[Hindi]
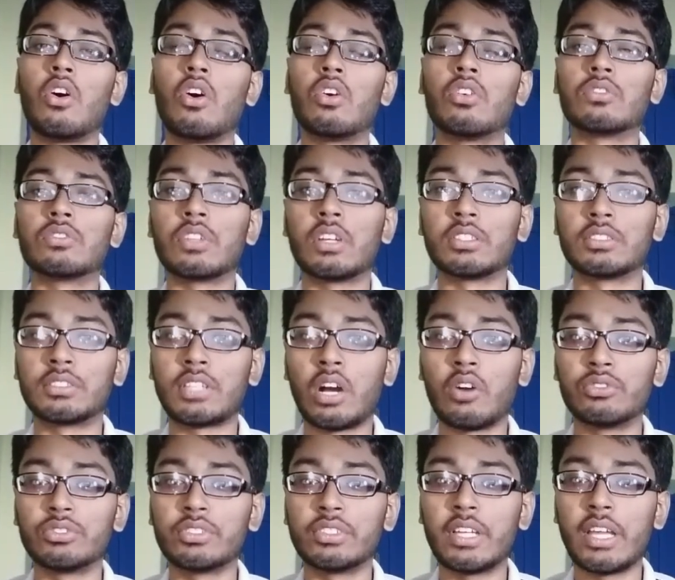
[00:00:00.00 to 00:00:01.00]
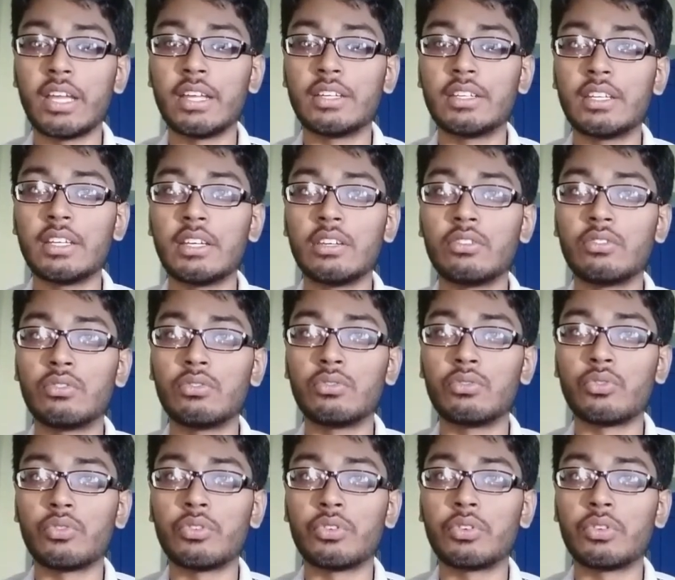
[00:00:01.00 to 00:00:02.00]
और थाउजेंड एट्टी इंटू
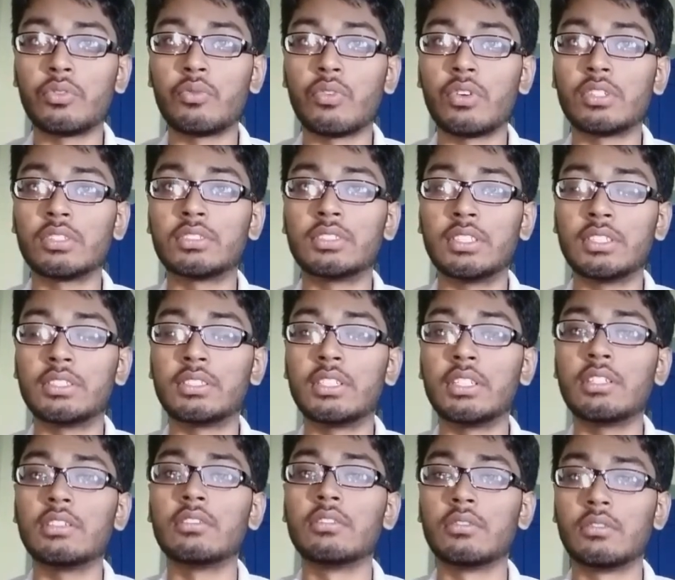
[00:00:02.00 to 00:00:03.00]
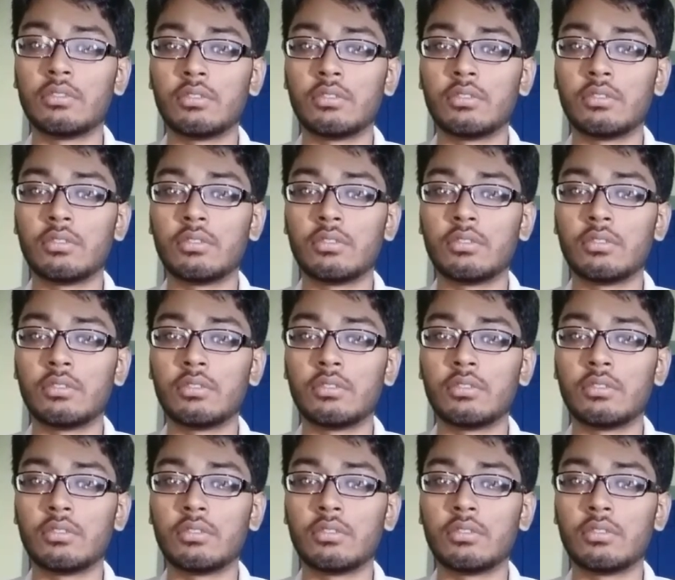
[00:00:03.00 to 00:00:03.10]
ट्वेंटी